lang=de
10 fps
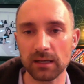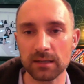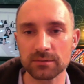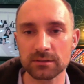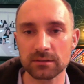
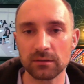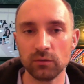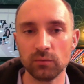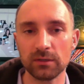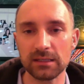bleibst
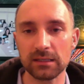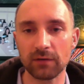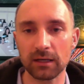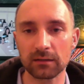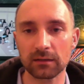über jede
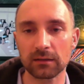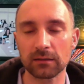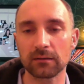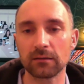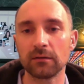
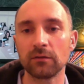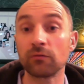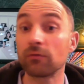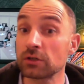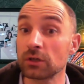weitere
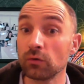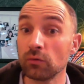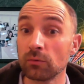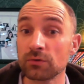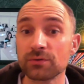
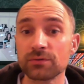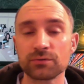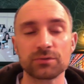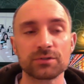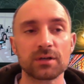Stretching-Übung
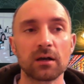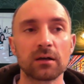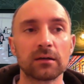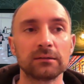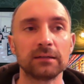
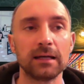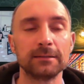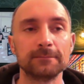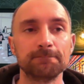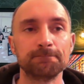sozusagen,
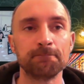dann